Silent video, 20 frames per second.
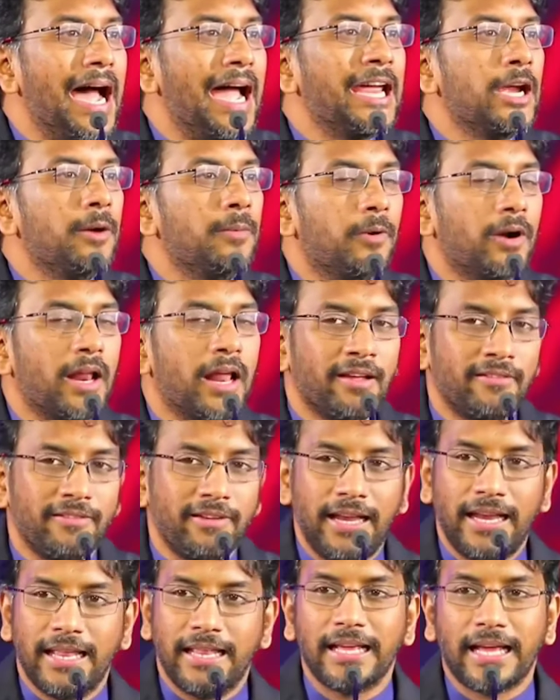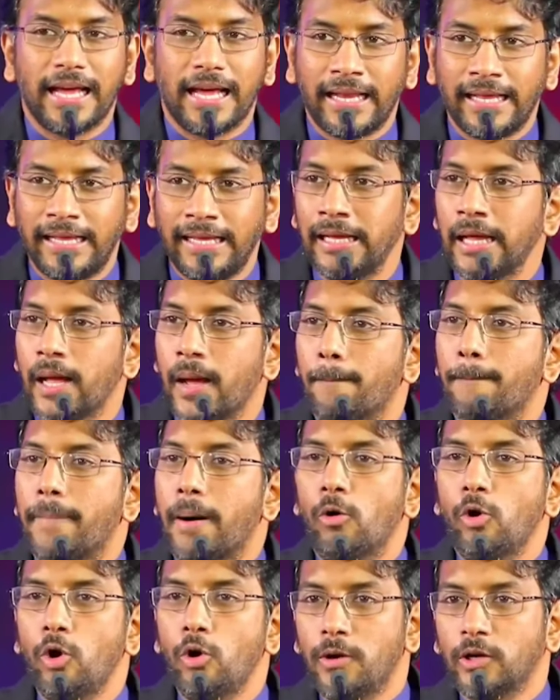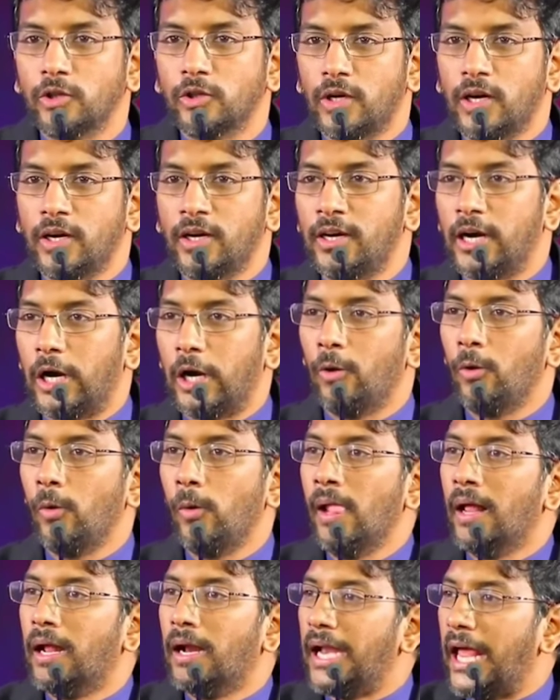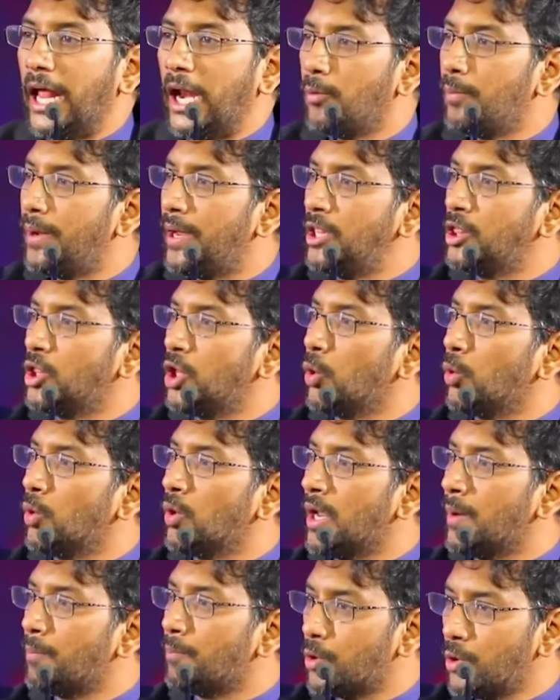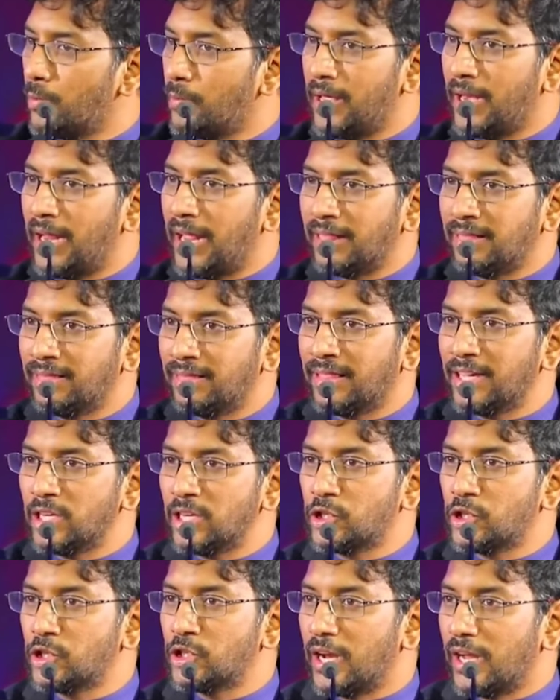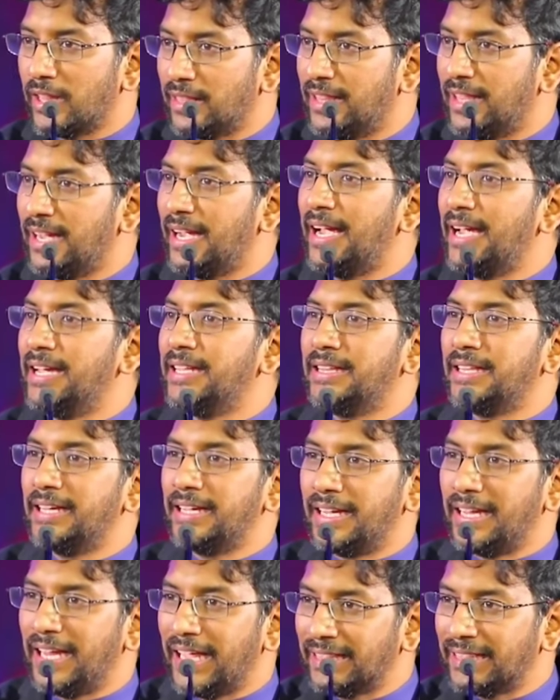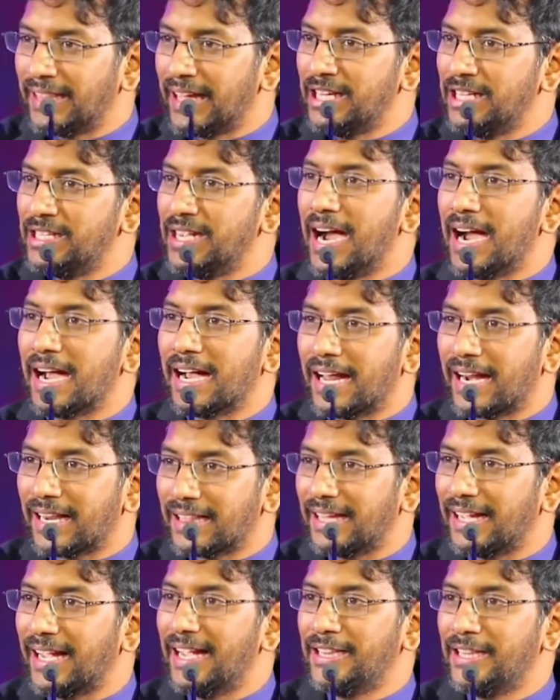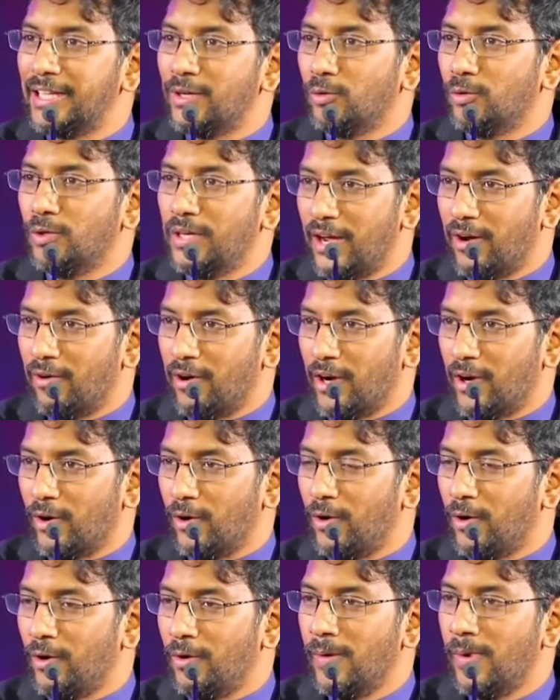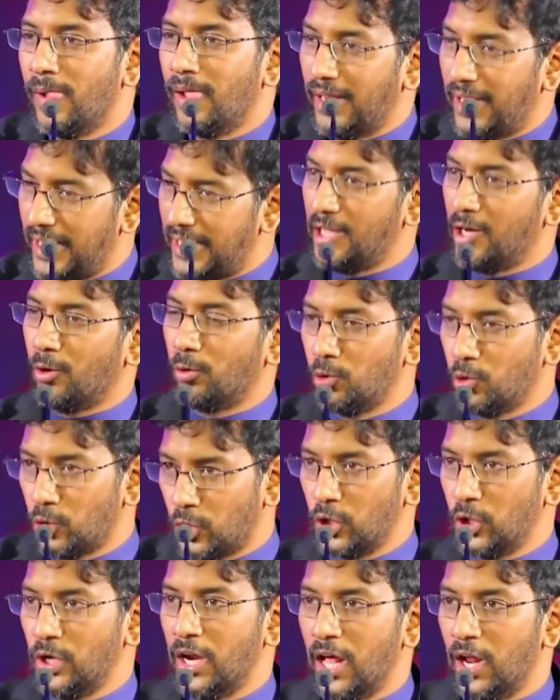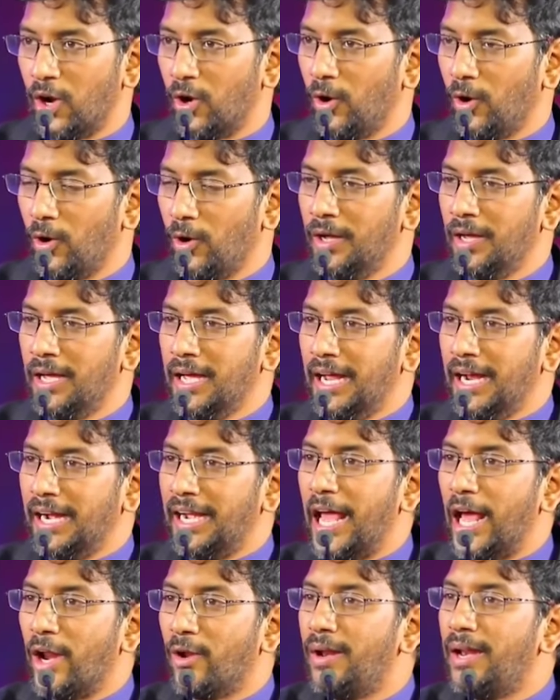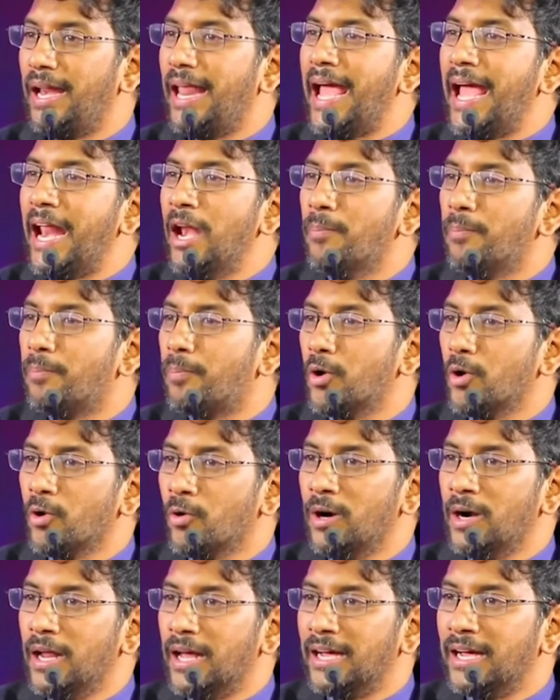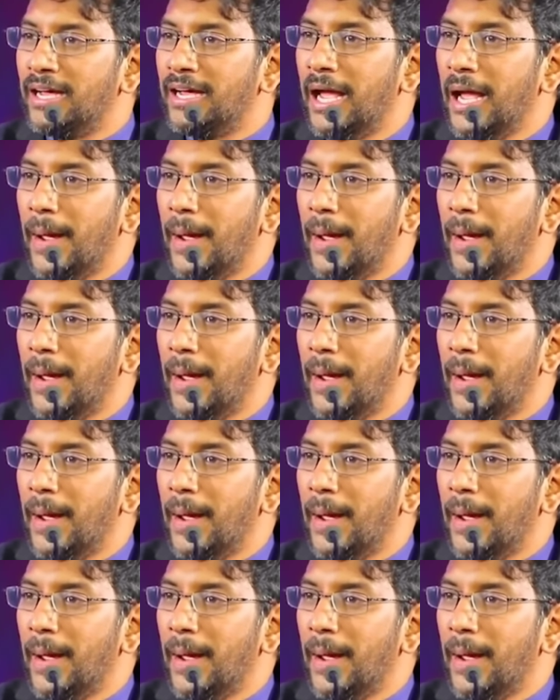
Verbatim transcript: ఆగిపోవడానికి వీల్లేదు కానీ పౌలు భక్తుడు అంటున్నాడు నేను మీతో ఉన్నప్పుడు మీరు ఎంత శ్రద్ధగా అయితే ఎంత జాగ్రత్తగా అయితే ఉండేవారో లేదా ఉంటున్నారో నేను లేనప్పుడు కూడా